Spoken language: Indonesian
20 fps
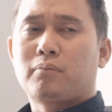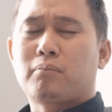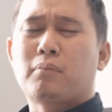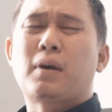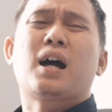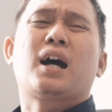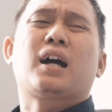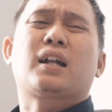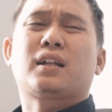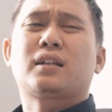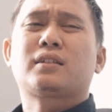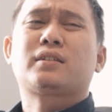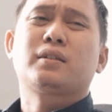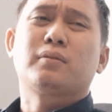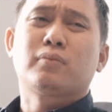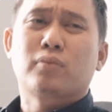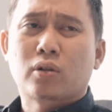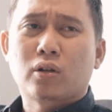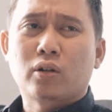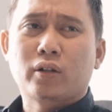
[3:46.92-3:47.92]
Mana sih
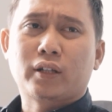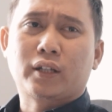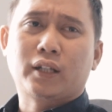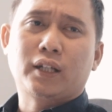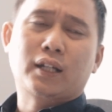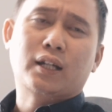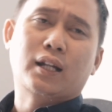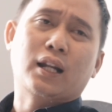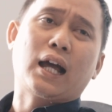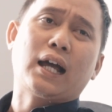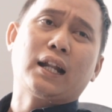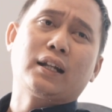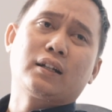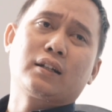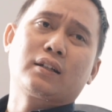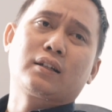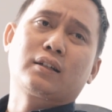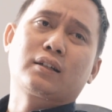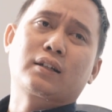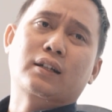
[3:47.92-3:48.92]
bro yang iklan?
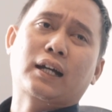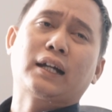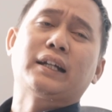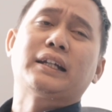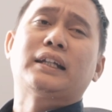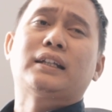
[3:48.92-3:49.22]
Kan